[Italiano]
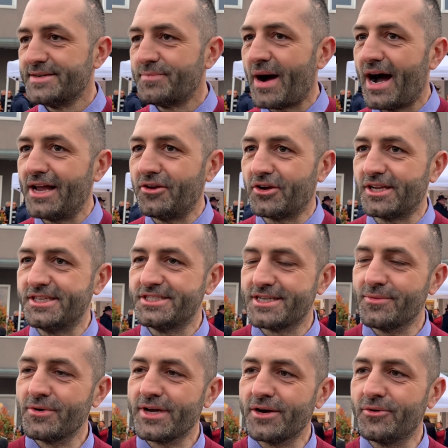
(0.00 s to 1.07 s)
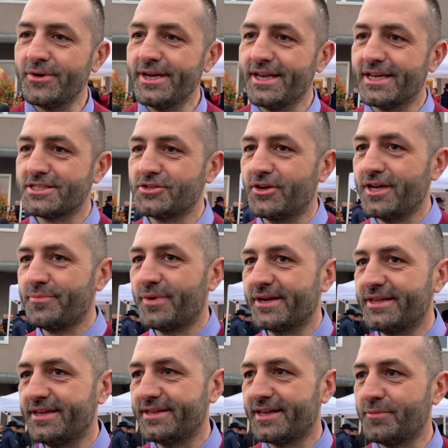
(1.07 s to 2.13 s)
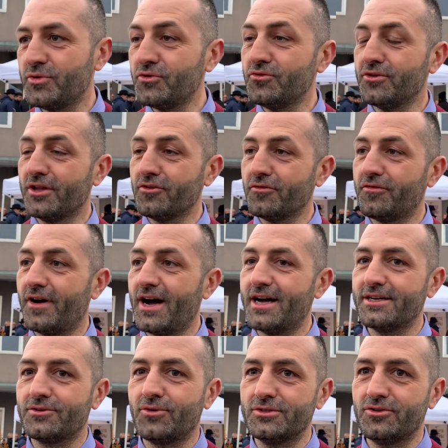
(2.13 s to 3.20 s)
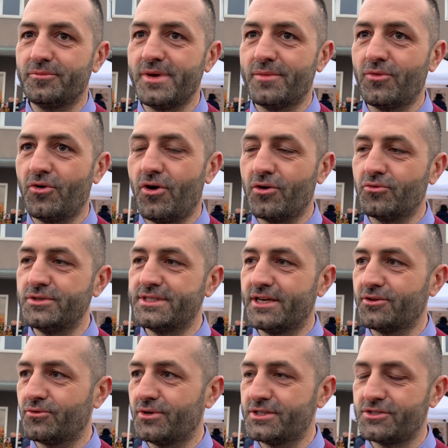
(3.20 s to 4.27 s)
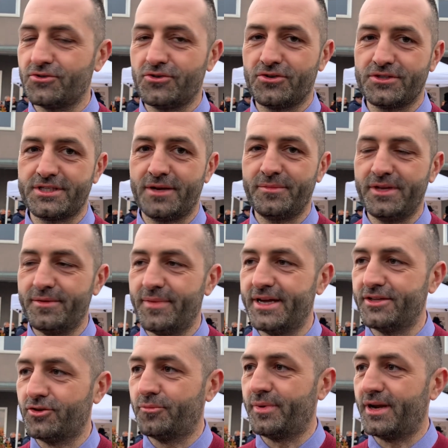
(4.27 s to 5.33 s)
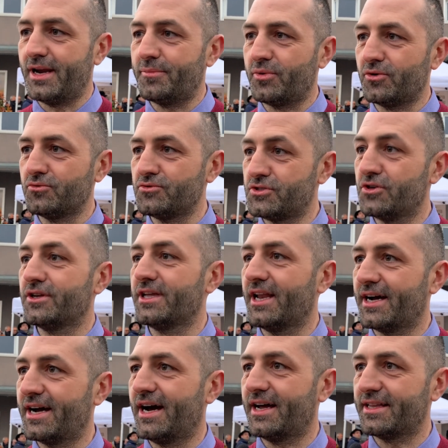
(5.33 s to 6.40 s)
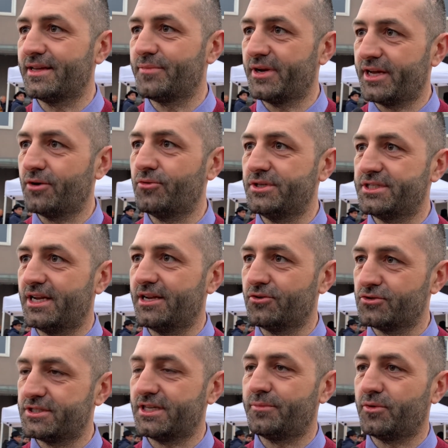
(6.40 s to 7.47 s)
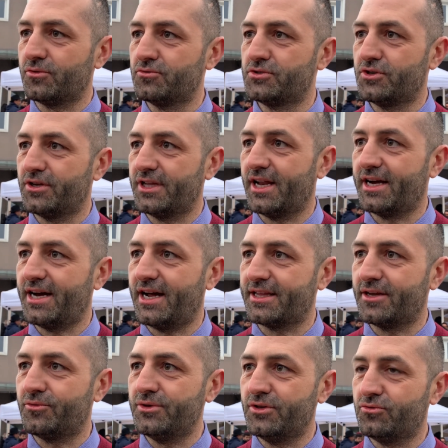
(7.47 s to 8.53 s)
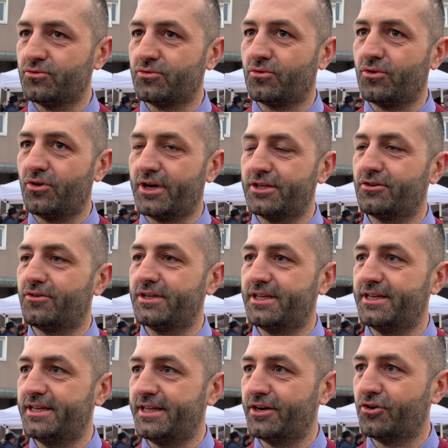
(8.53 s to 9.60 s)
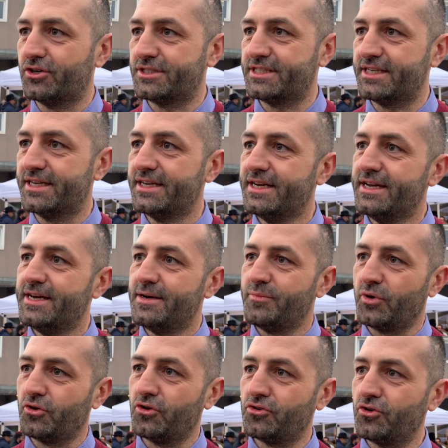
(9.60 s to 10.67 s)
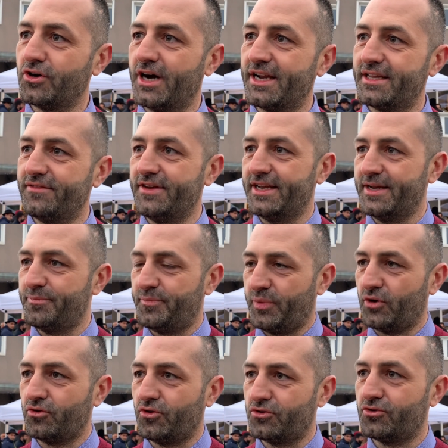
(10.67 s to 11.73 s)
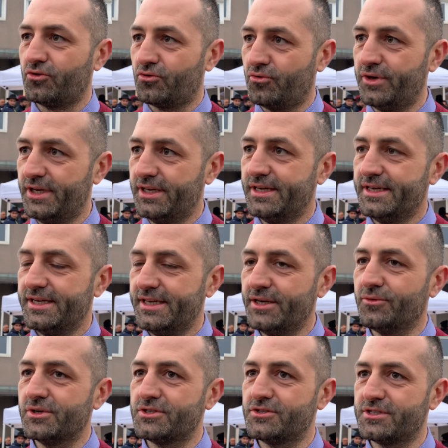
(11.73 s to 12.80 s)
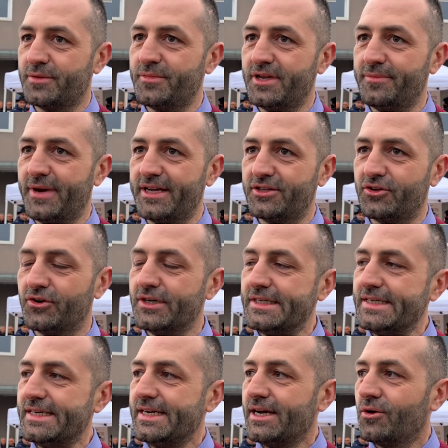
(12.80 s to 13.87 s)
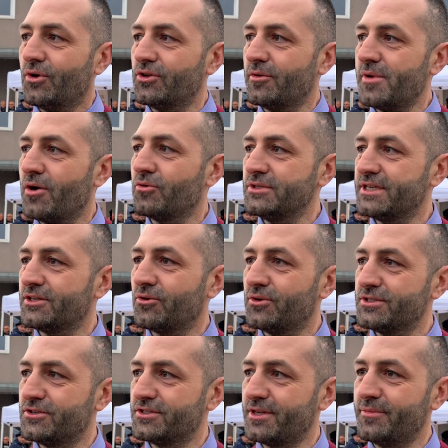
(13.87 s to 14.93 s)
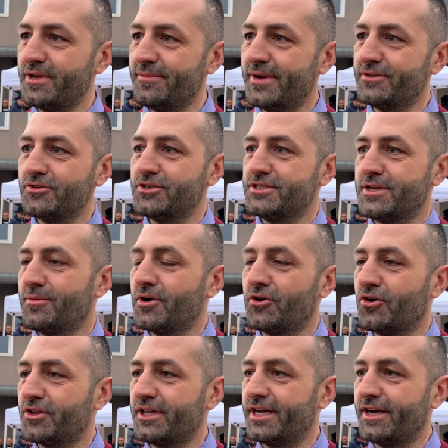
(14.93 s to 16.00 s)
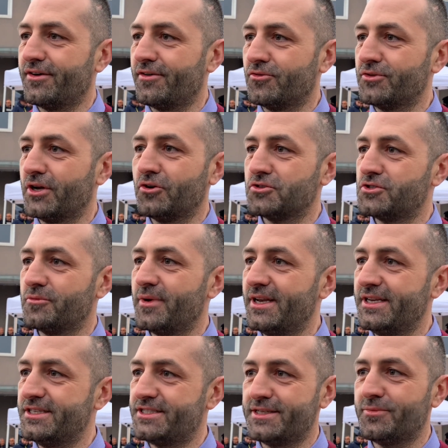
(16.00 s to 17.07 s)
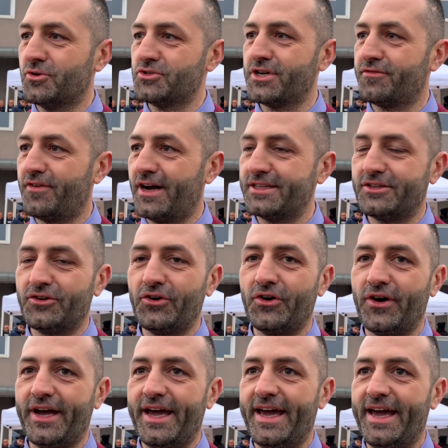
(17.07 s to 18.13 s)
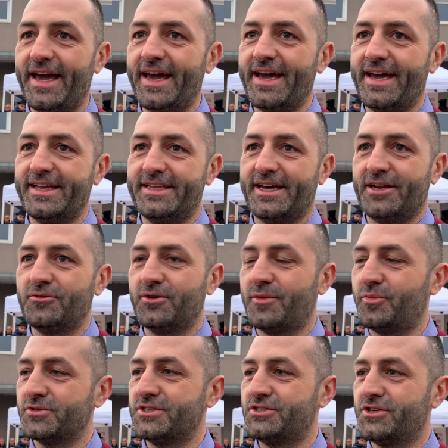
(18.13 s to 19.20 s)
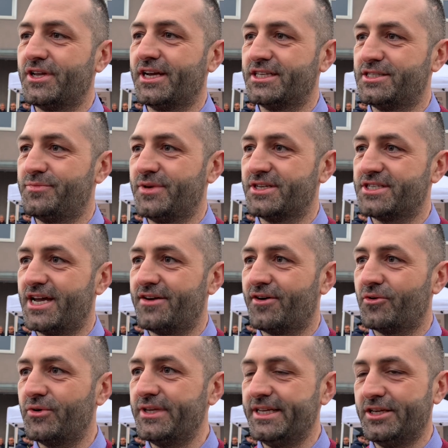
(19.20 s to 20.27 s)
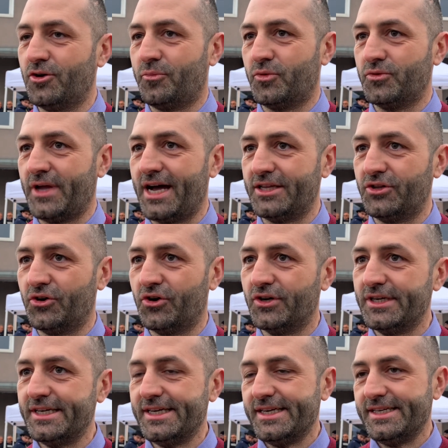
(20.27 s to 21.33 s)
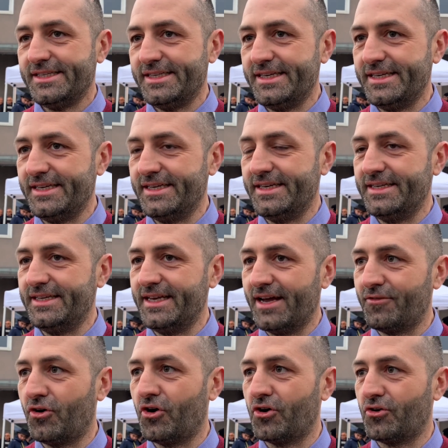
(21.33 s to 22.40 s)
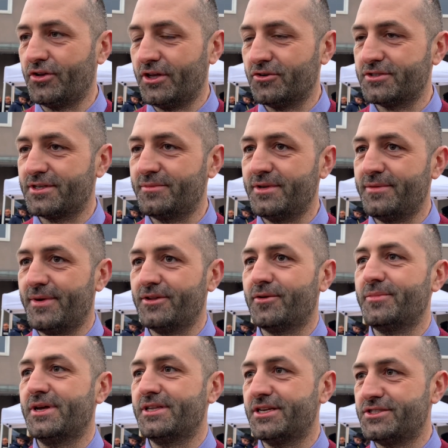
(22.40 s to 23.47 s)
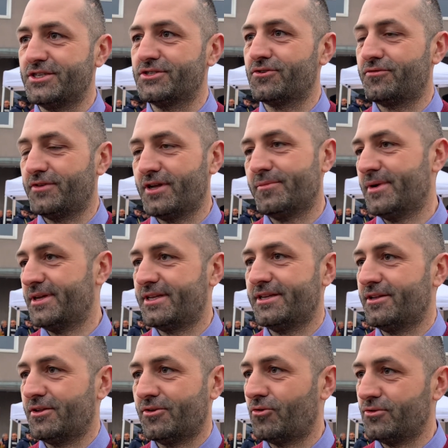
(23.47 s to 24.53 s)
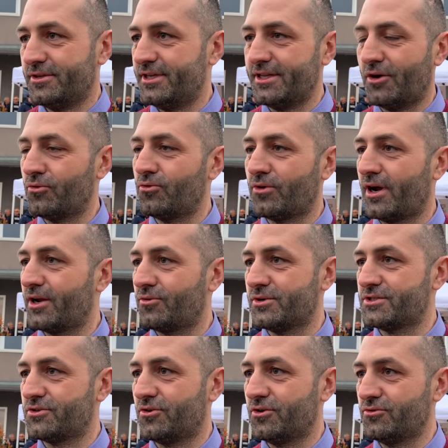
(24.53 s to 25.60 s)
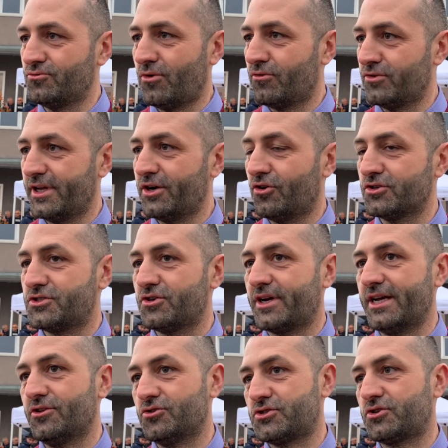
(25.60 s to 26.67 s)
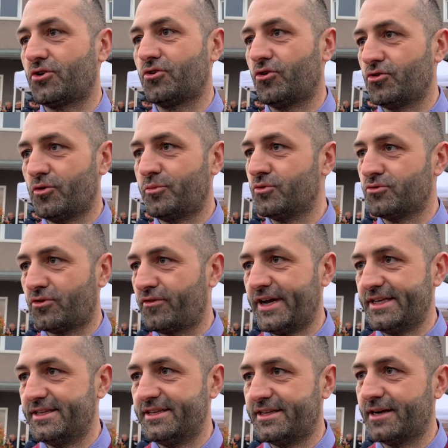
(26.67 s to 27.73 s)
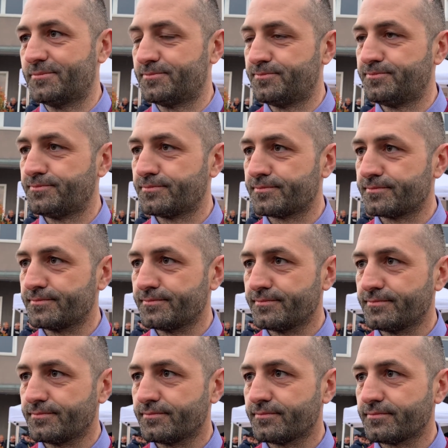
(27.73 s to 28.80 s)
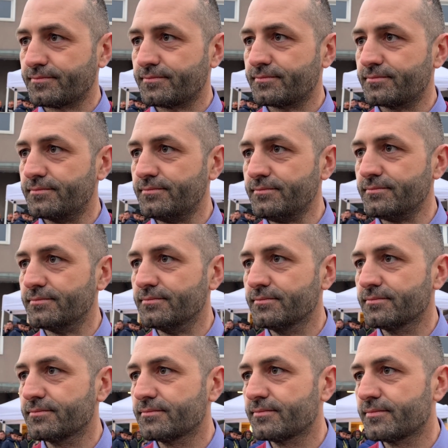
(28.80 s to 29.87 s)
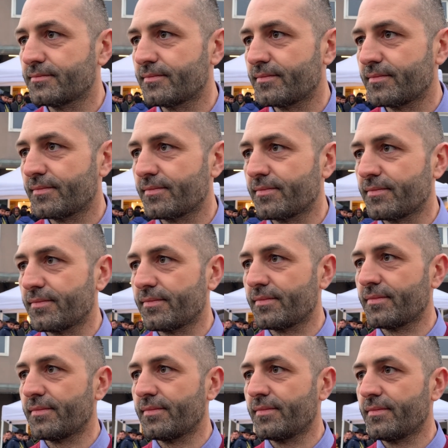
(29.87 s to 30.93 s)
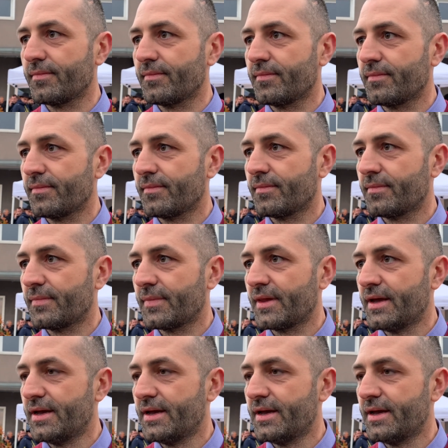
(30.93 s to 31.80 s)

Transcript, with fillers: Ma allora diciamo che qui la storia è partita più di un anno fa quando abbiamo acquistato questo stabilimento per la produzione della carne, perché qui c'è la nostra produzione della carne, quindi tutto quello che trovate nei negozi prodotto carne viene prodotto qui in questo stabilimento. Quando abbiamo acquistato questo stabilimento ci siamo accorti che aveva un negozio bellissimo già fatto e, ed era in una posizione che ci piaceva, quindi dopo un anno di, di lavoro nello stabilimento abbiamo deciso finalmente di, di inaugurare questo nuovo negozio che è il nostro nono punto vendita. Ecco, chi si rivolge a questo punto vendita, a quale area si rivolge?